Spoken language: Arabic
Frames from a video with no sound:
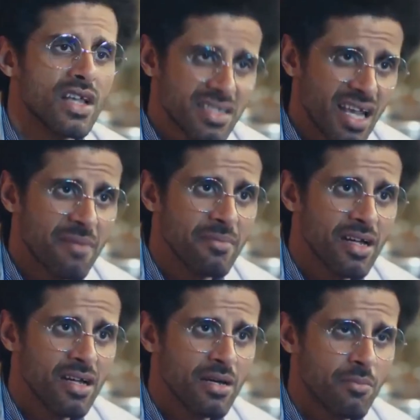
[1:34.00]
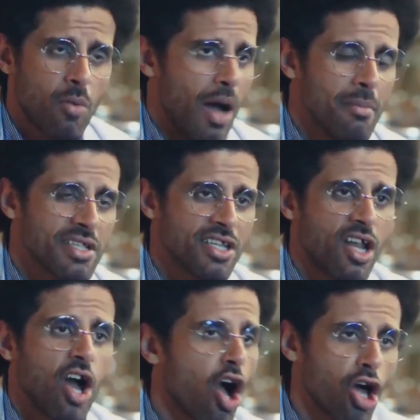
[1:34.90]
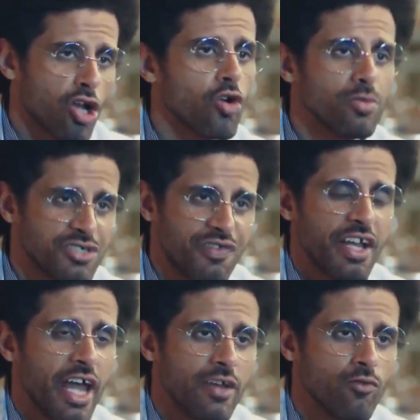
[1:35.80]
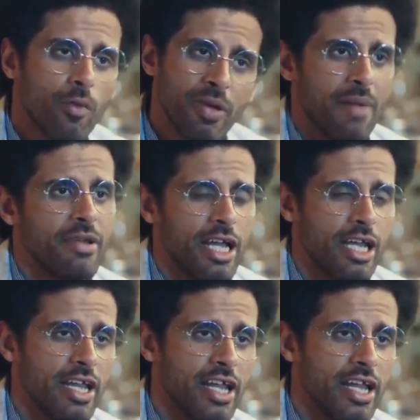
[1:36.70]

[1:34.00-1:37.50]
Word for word: يا سلام ما محمد صلاح خارق ومش فنان وبيعمل